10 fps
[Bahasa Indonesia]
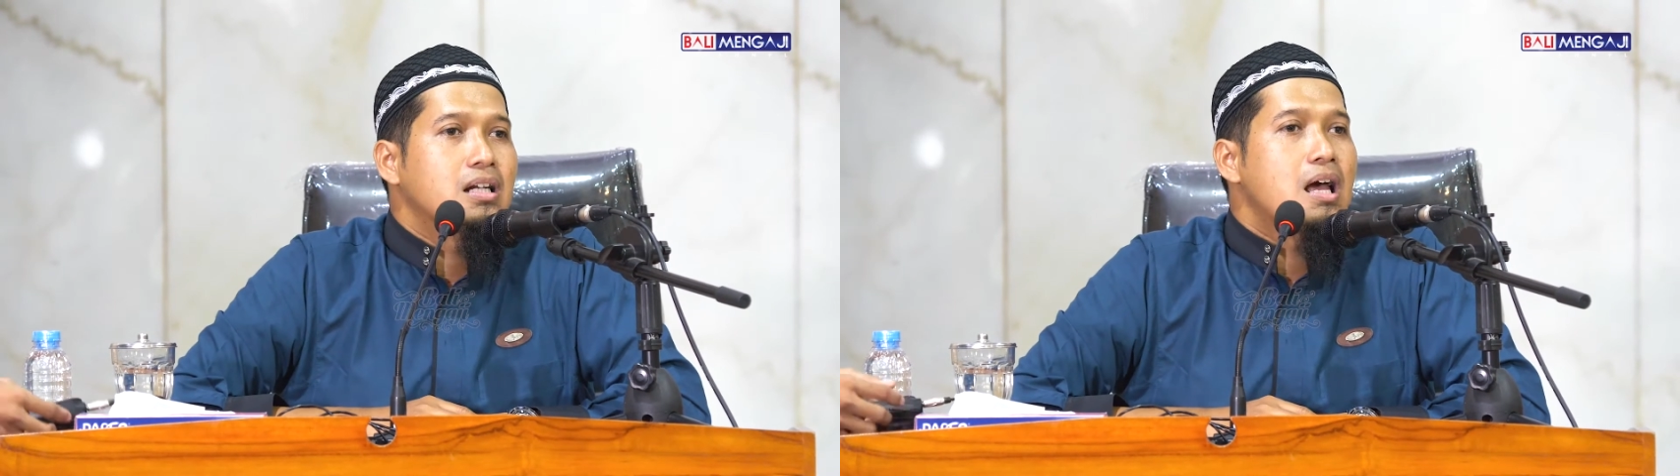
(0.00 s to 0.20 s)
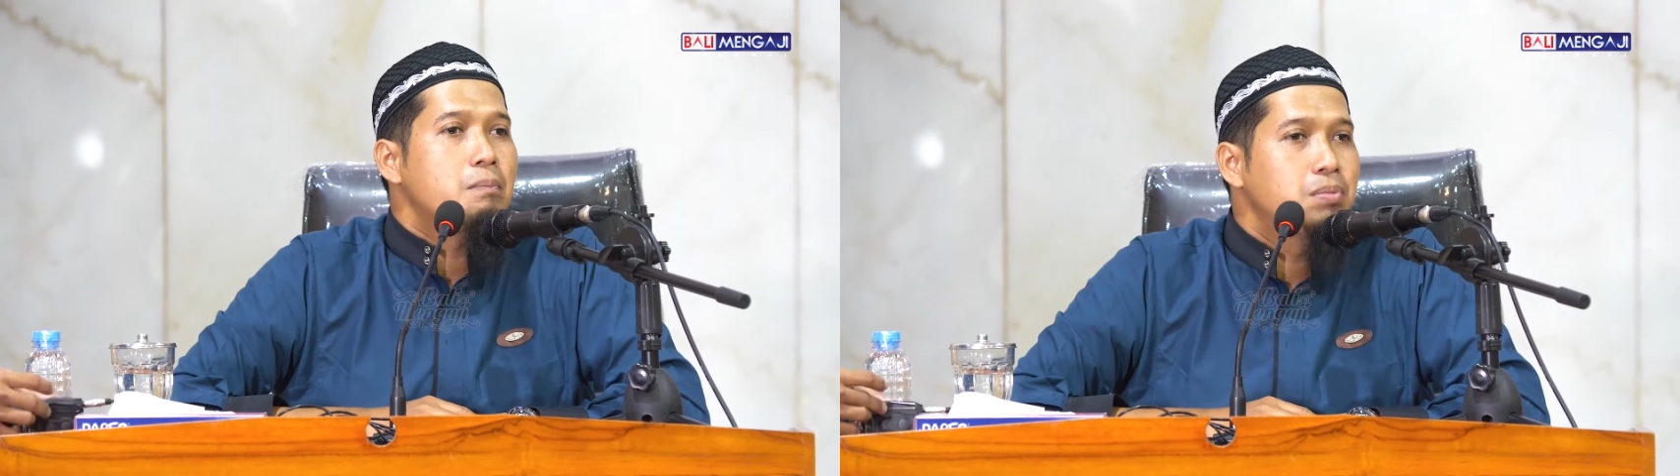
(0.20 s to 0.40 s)

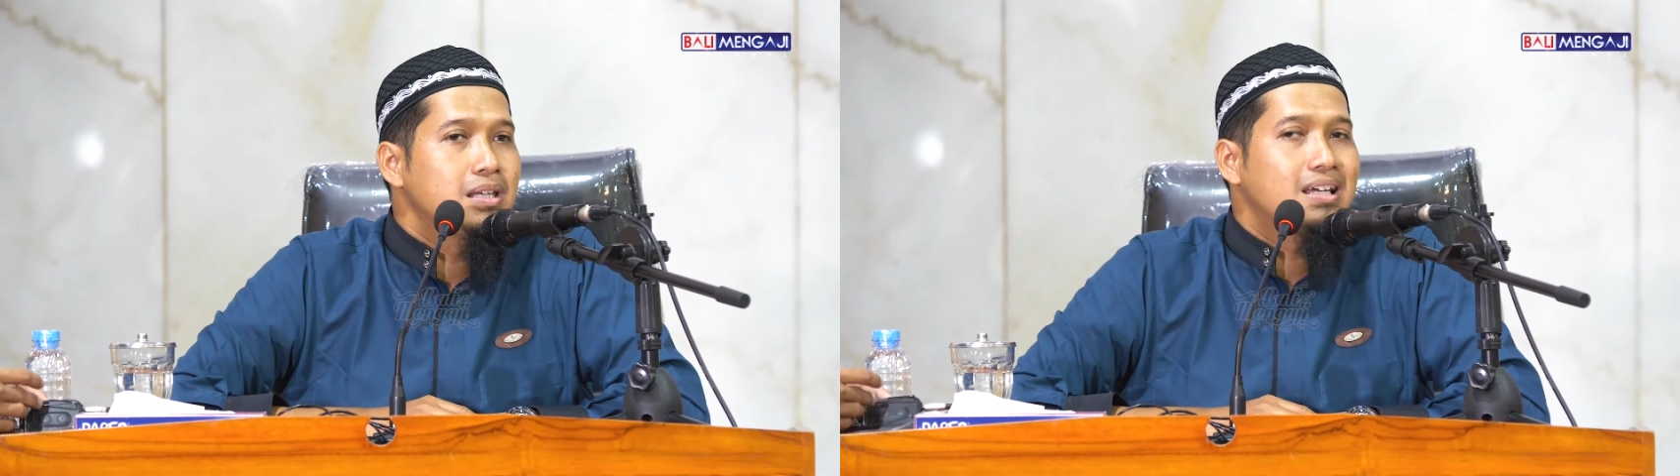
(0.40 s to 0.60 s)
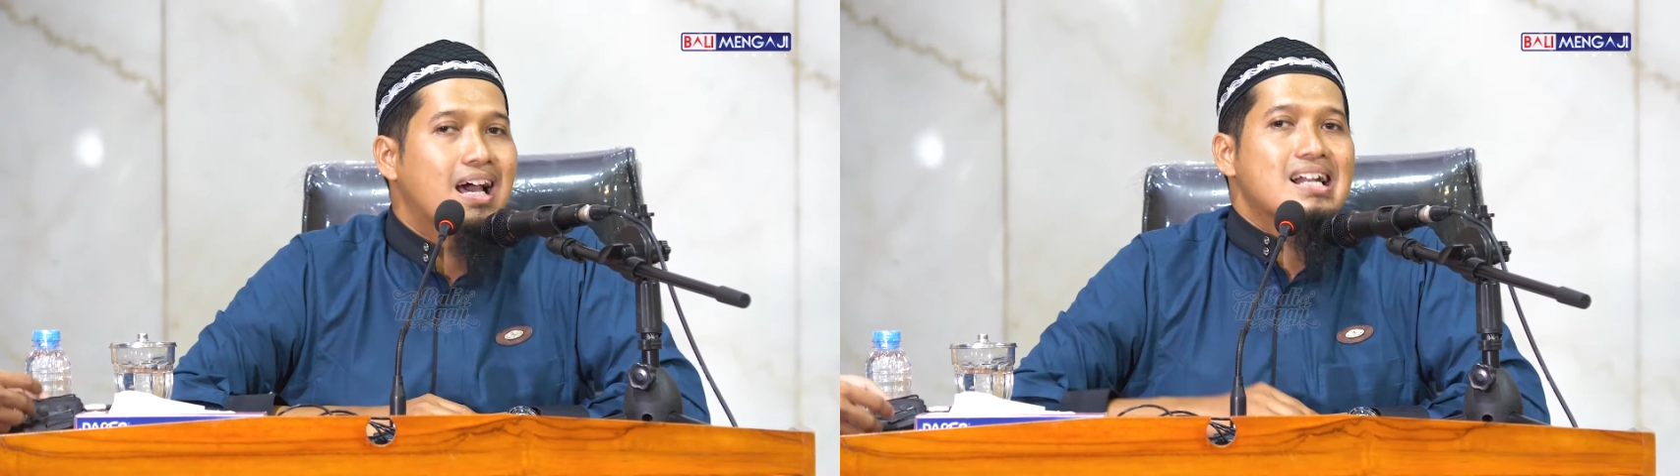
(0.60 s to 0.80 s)

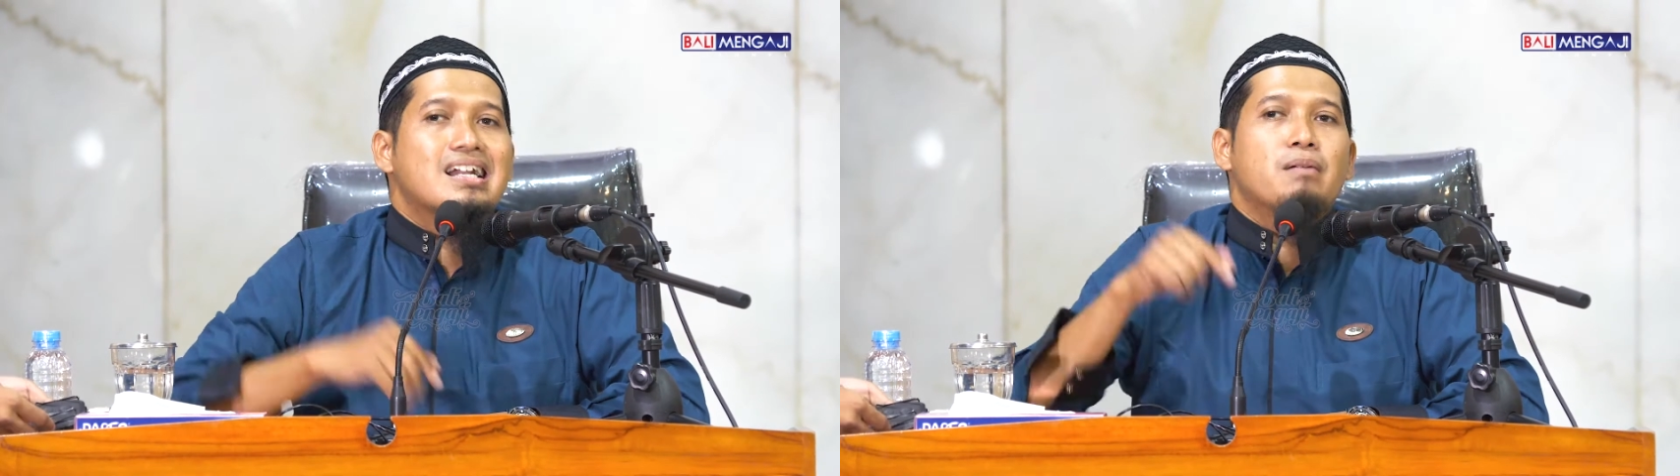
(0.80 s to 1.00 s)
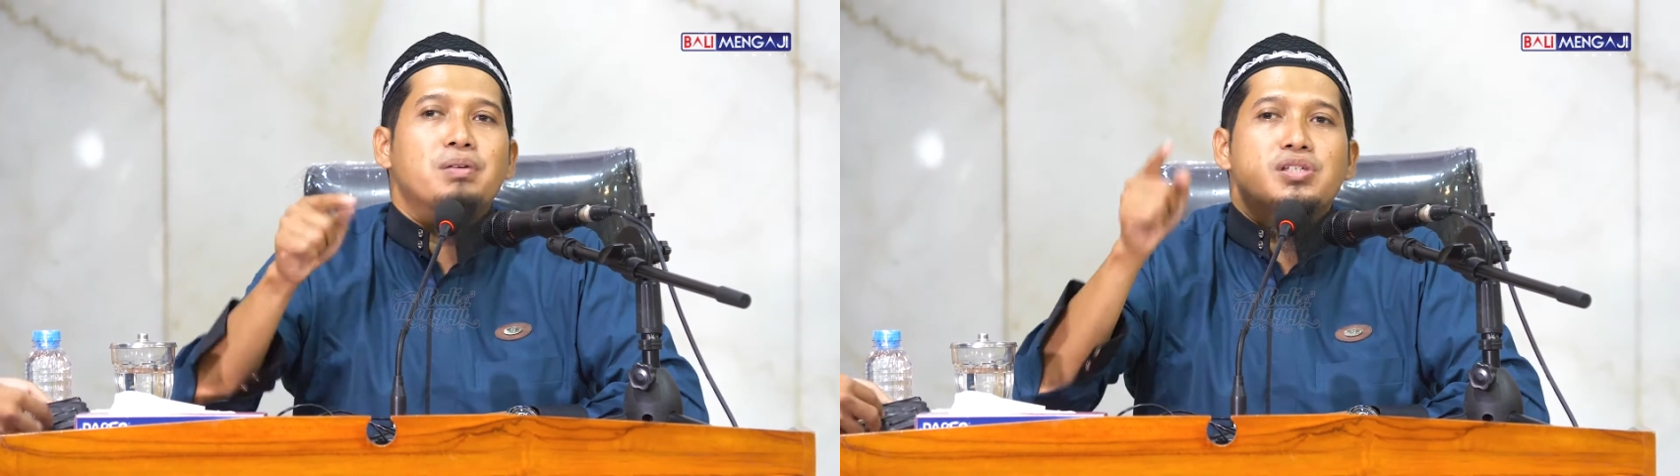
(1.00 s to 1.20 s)
Nabi
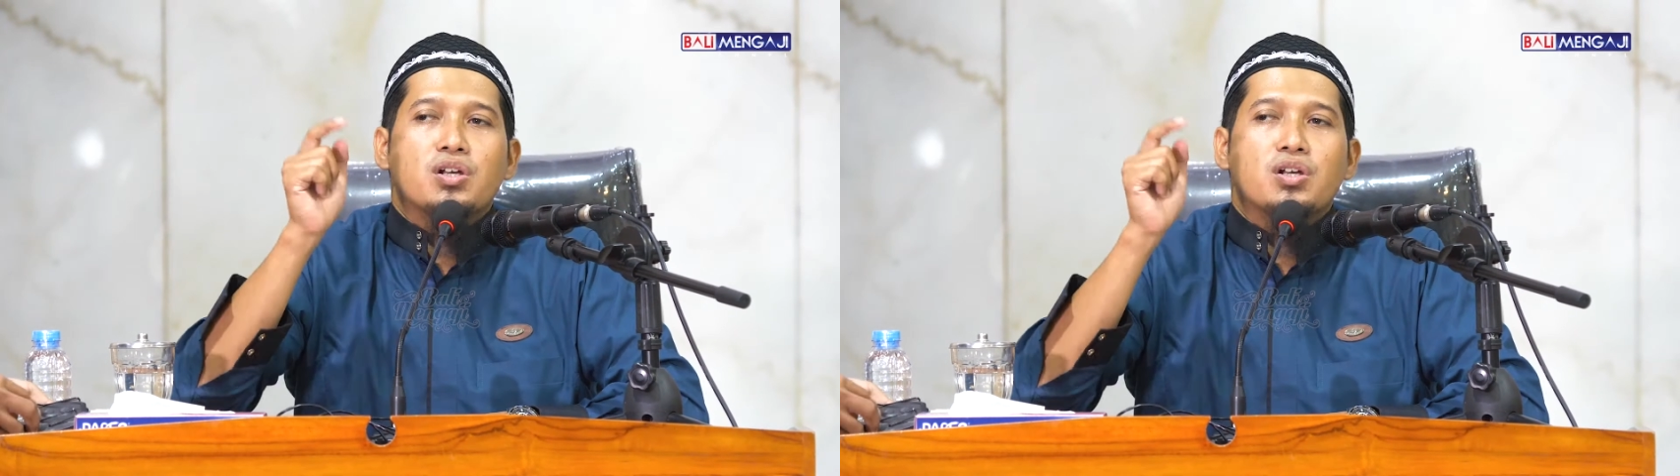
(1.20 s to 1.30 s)
Karena Nabi